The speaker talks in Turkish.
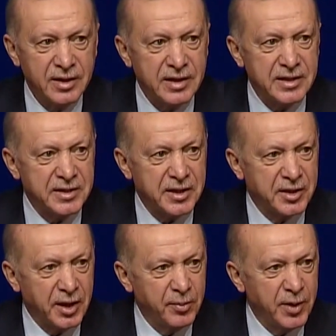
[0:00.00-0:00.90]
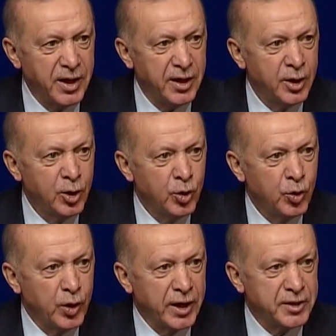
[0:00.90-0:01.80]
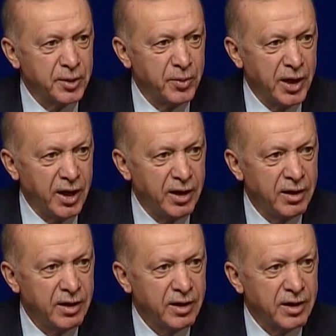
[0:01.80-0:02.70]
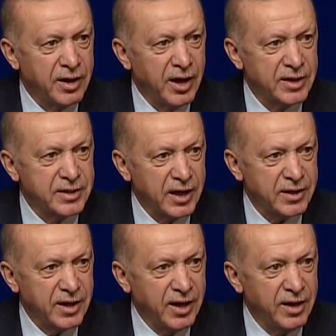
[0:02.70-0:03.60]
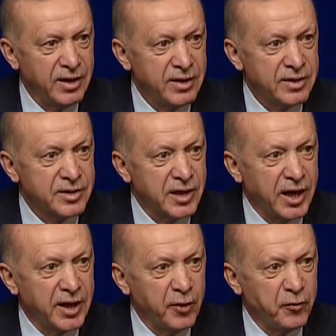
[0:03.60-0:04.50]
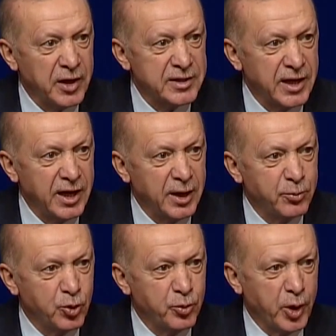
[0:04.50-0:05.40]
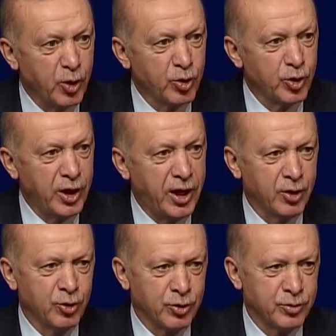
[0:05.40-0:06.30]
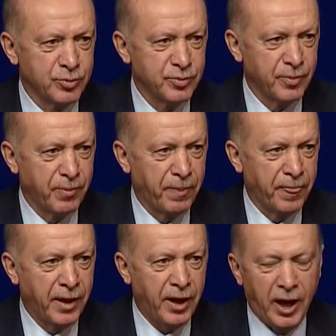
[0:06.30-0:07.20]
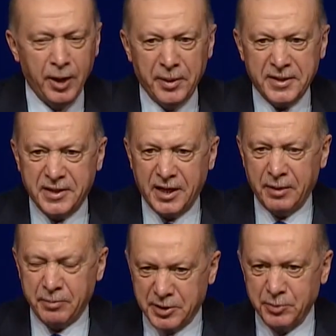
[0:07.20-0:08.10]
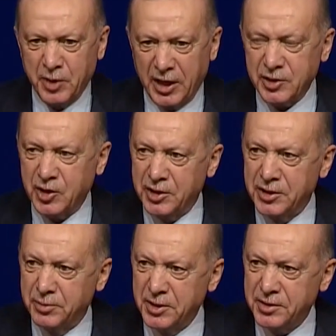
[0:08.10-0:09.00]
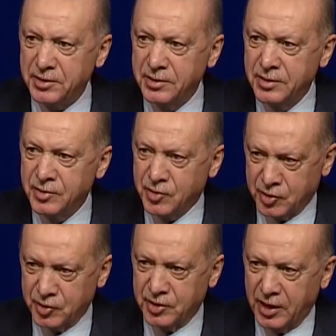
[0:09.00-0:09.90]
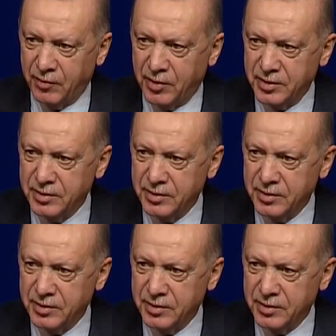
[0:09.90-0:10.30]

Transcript: istihdamla, üretimle, ihracatla, cari fazlayla büyüme yoluyla alıyor. Elbette bizim de yaşadığımız sıkıntılar var.